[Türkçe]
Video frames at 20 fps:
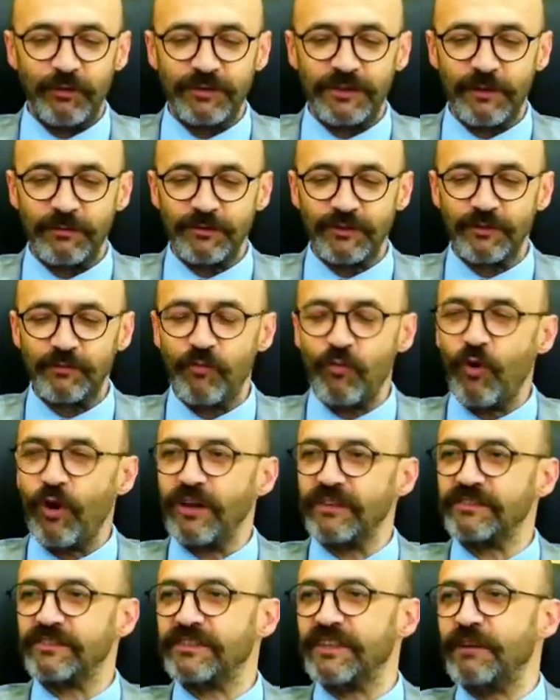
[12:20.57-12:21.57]
hocamızın
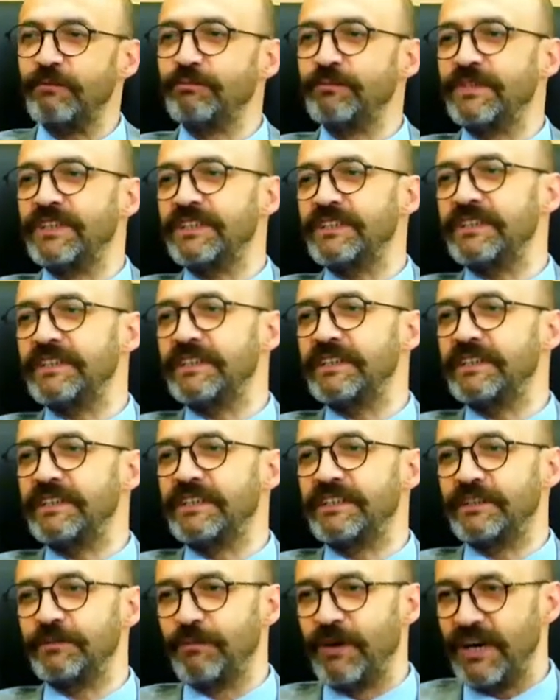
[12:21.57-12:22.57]
muazzam bir
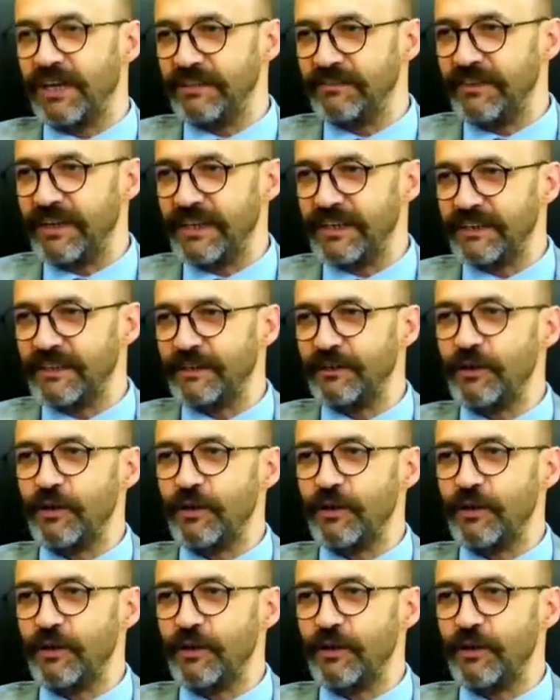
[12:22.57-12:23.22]
itibarı var.